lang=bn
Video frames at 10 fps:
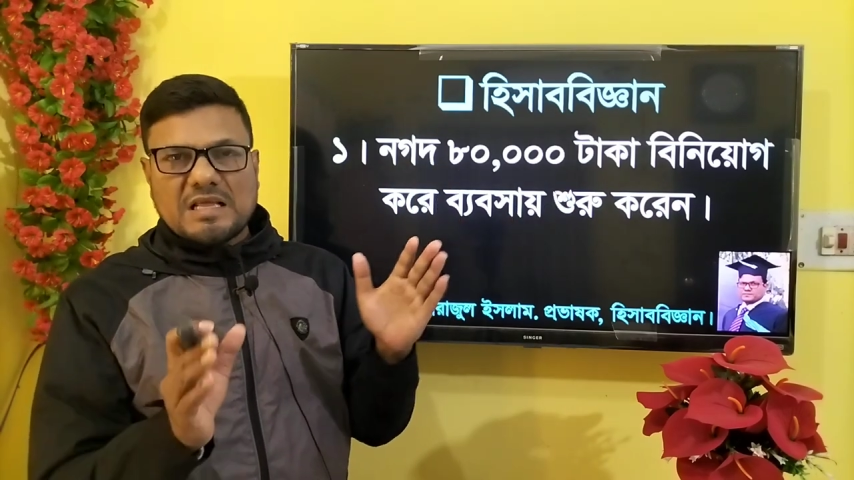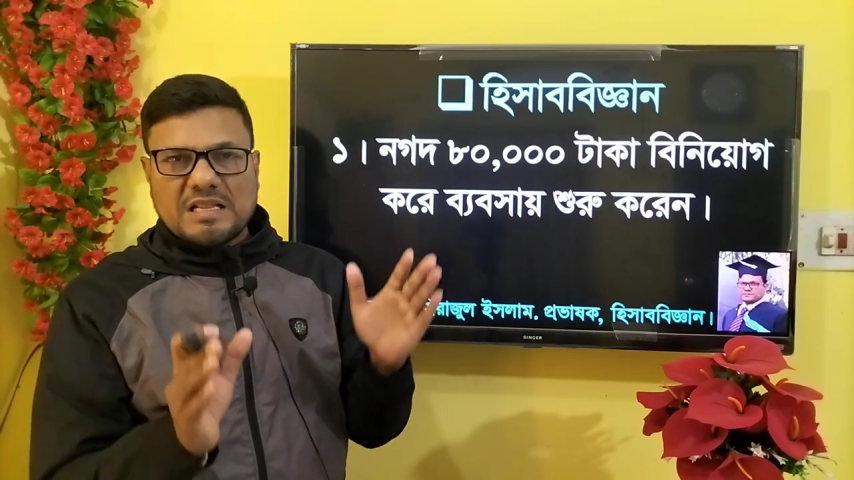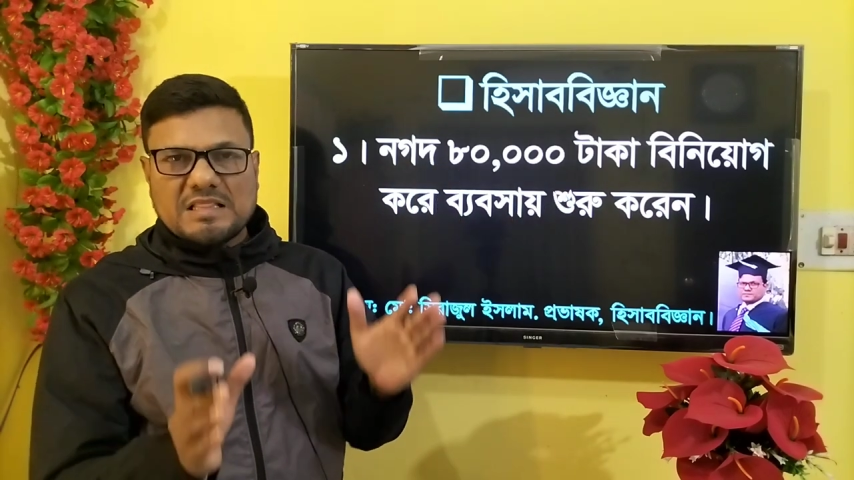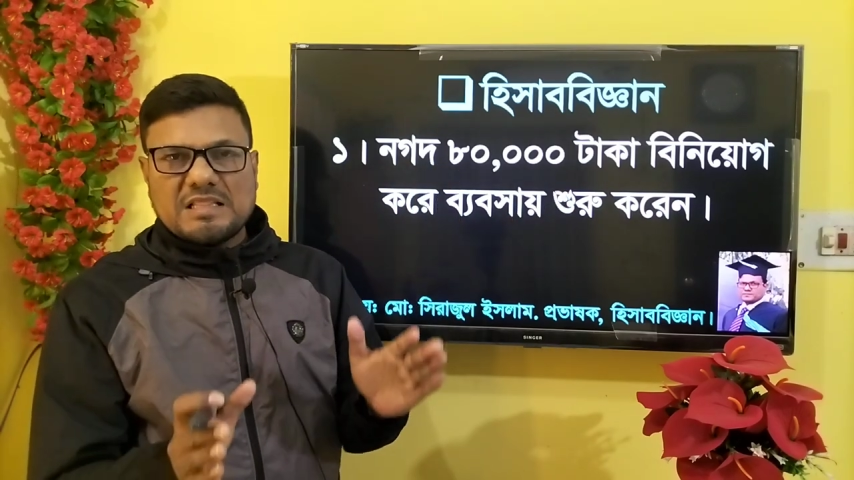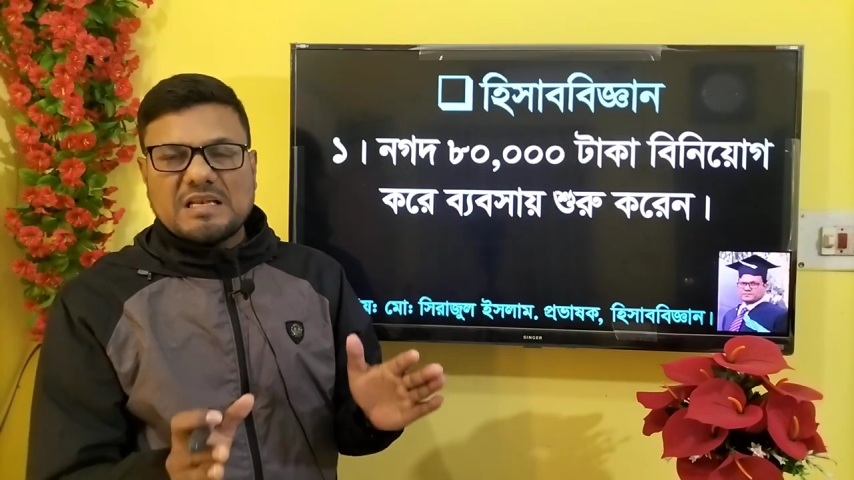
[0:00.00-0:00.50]
এই
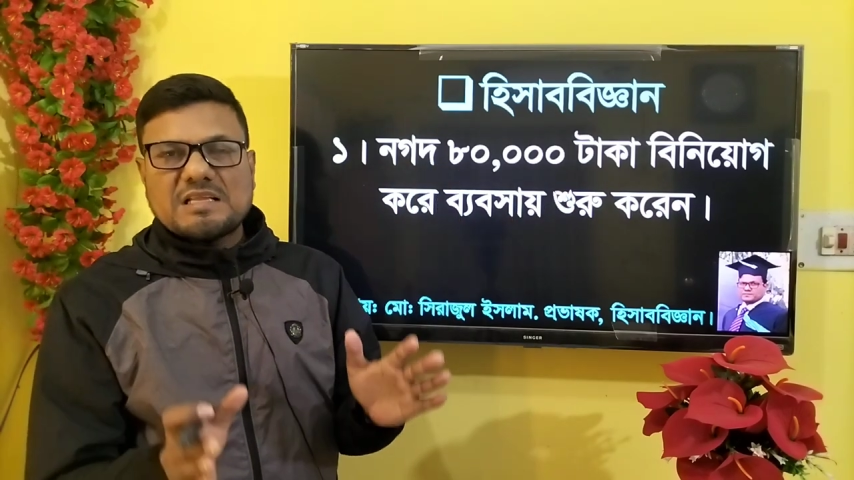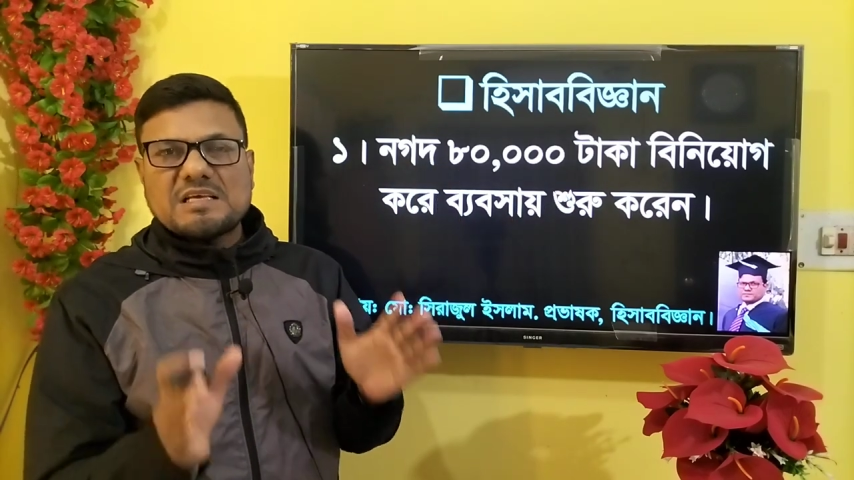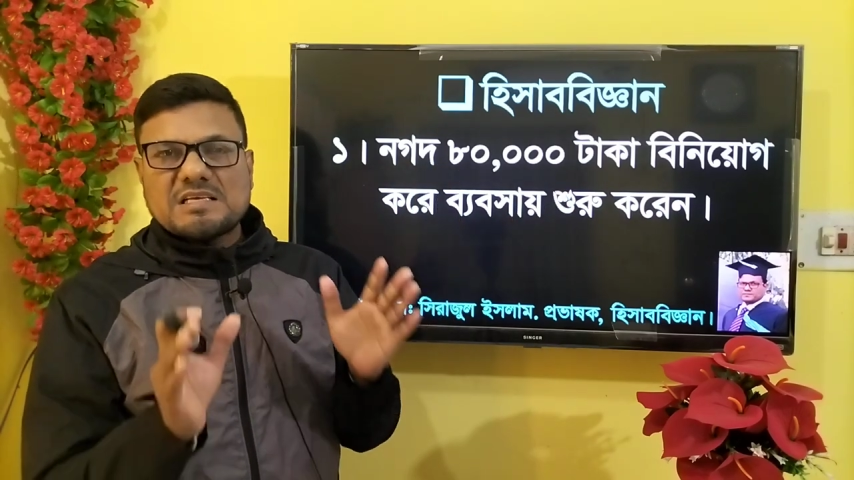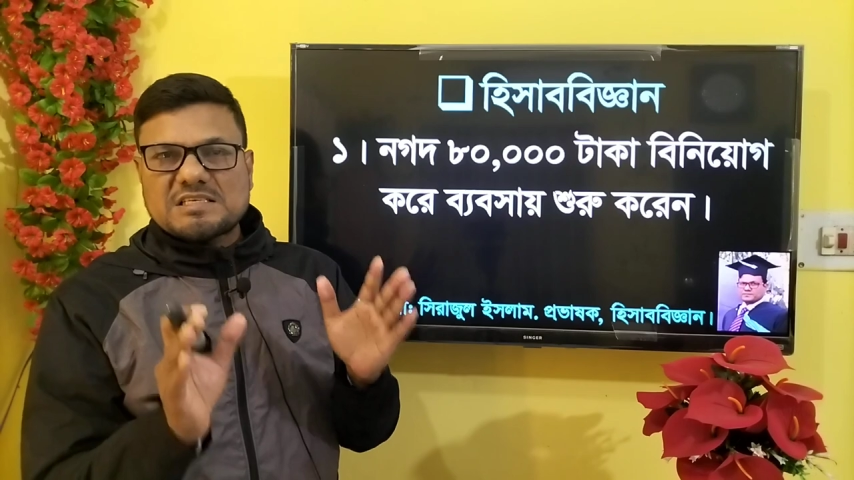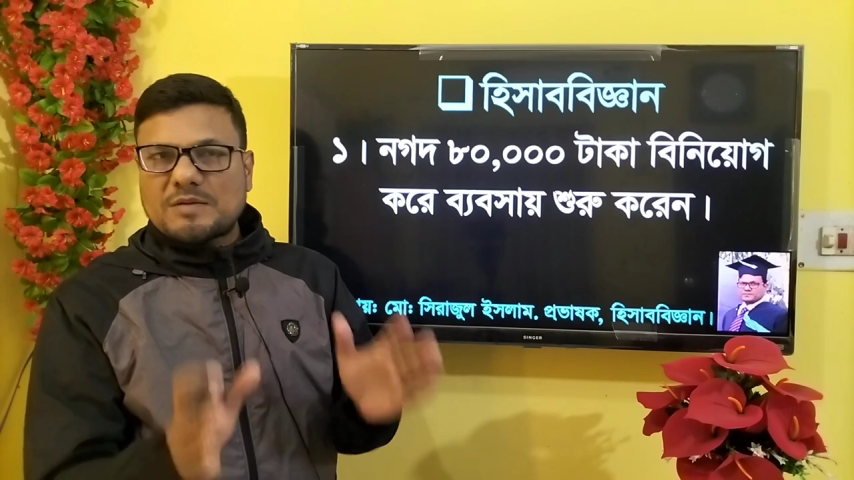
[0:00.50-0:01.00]

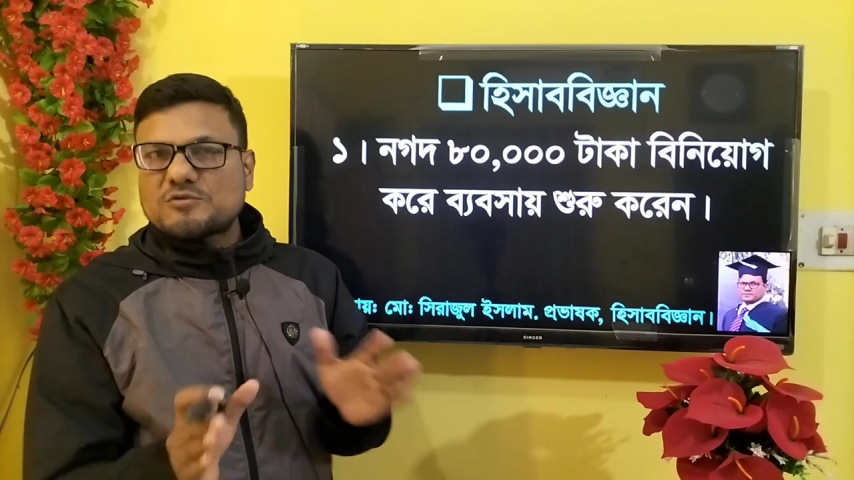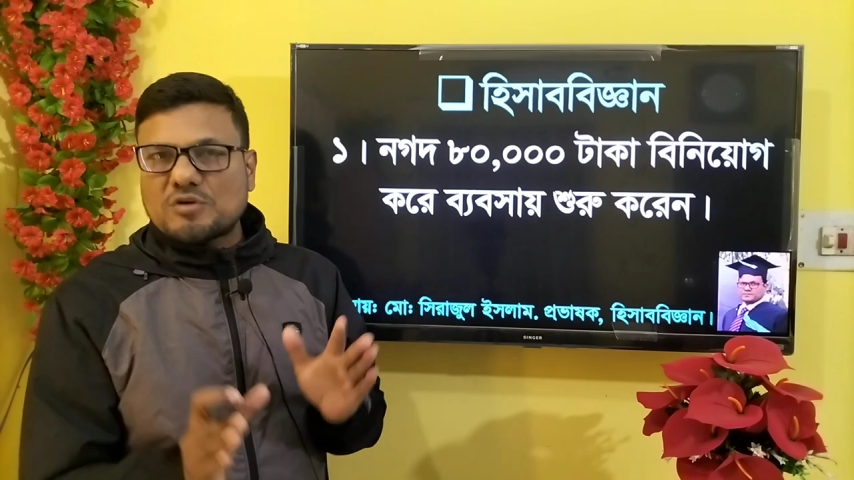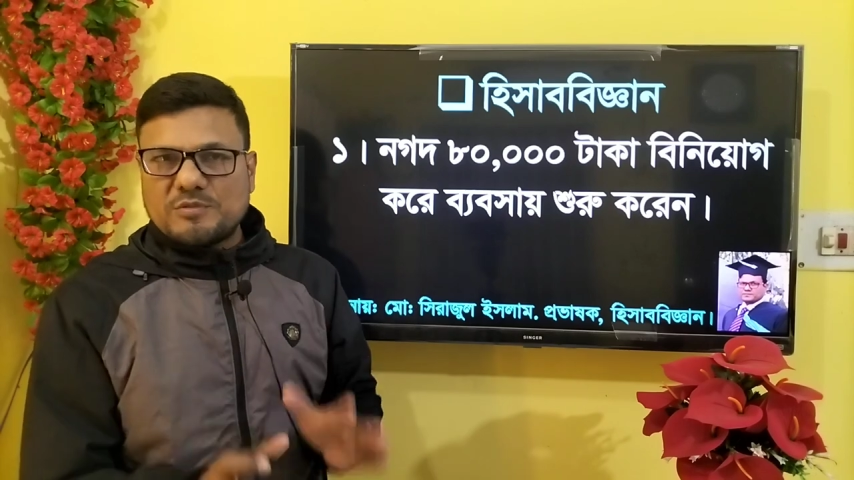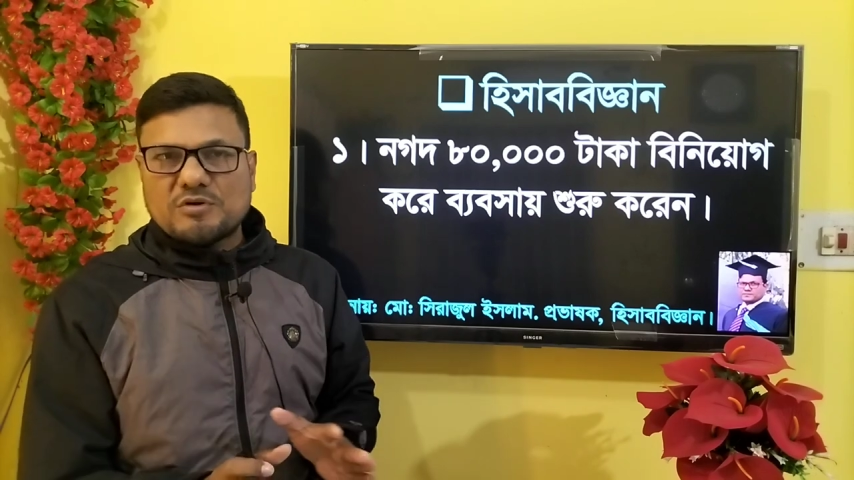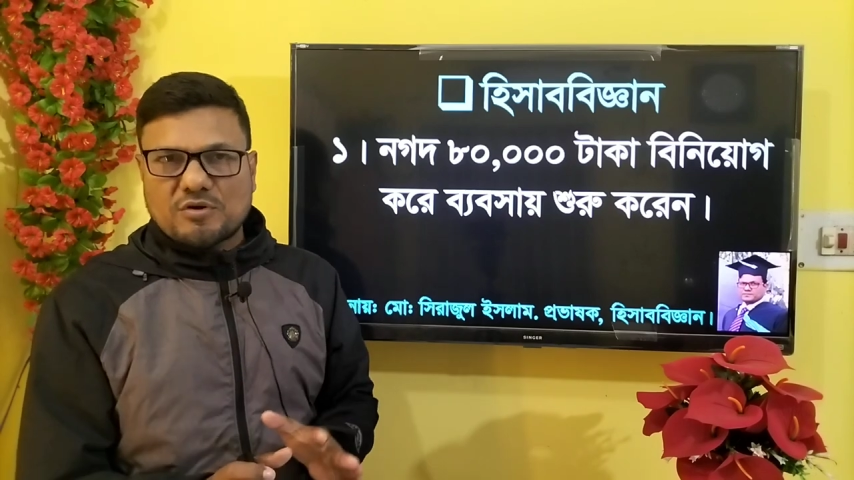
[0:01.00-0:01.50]
লেনদেনটি হিসাব
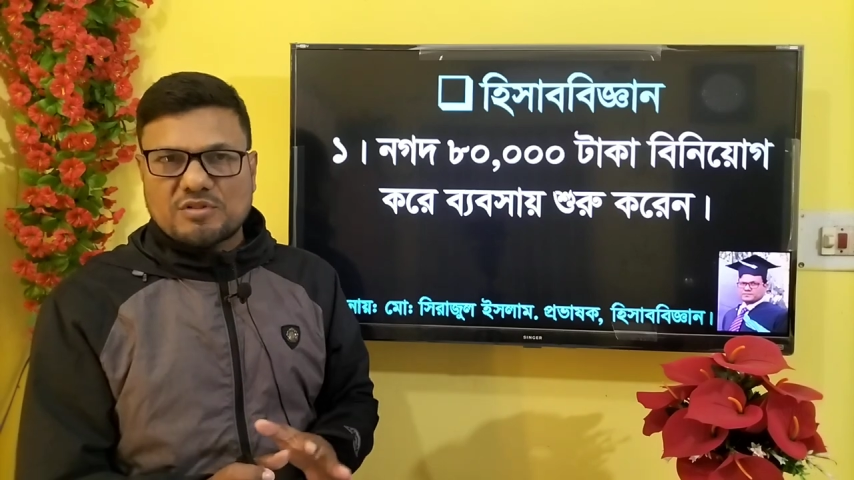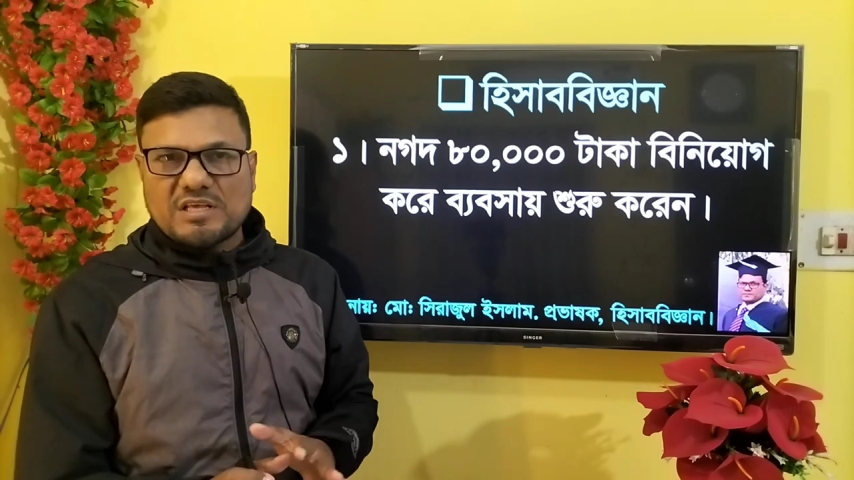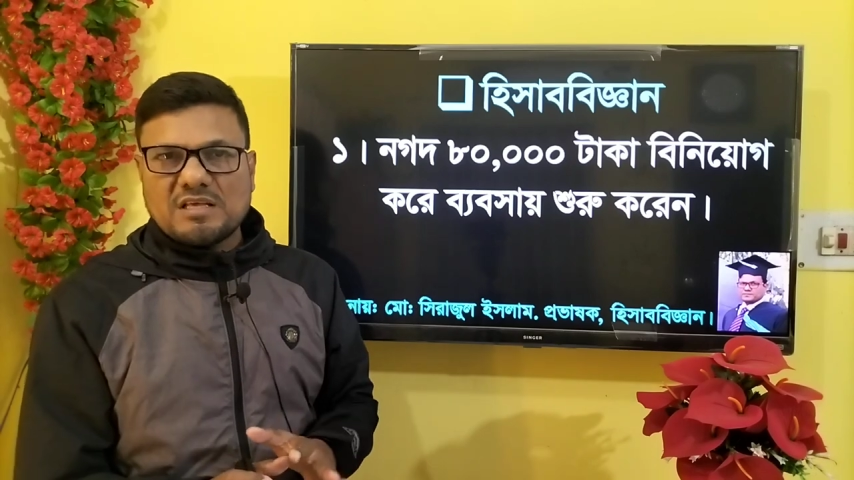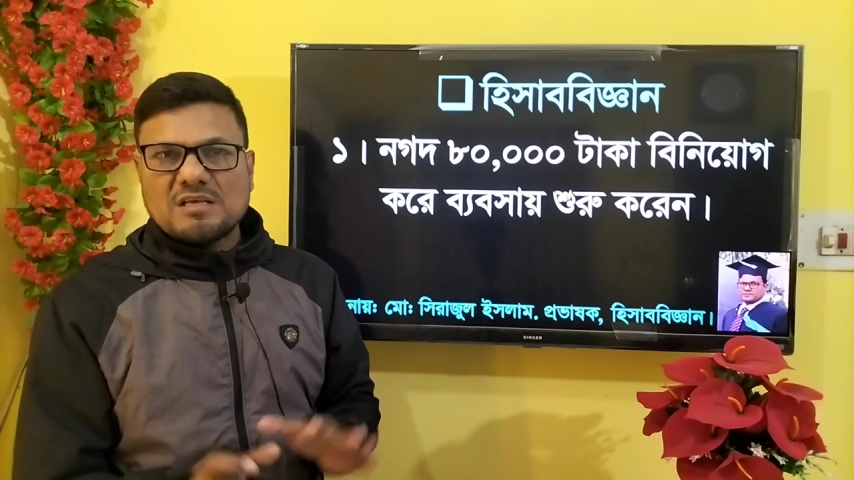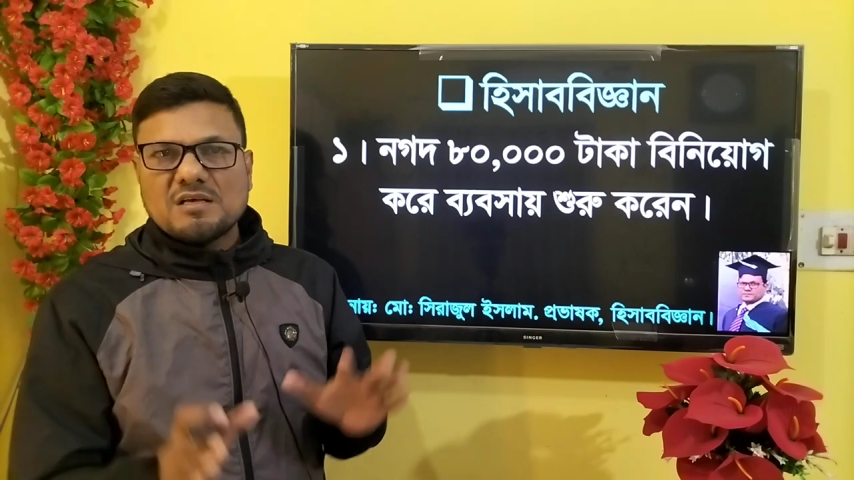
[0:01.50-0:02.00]
সমীকরণে